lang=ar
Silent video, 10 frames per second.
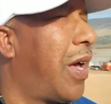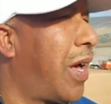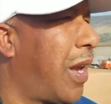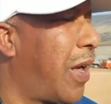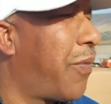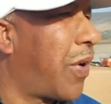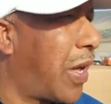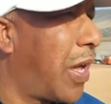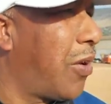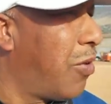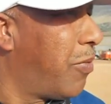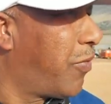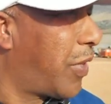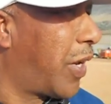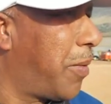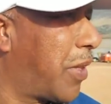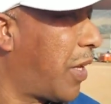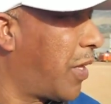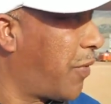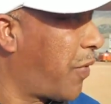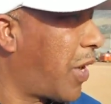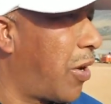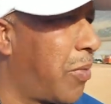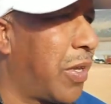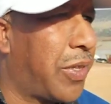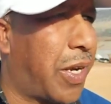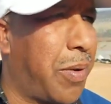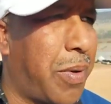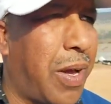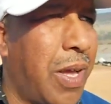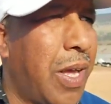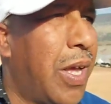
على فرقه اليوم في تركيبات الفرقه اليوم كانت تركيبه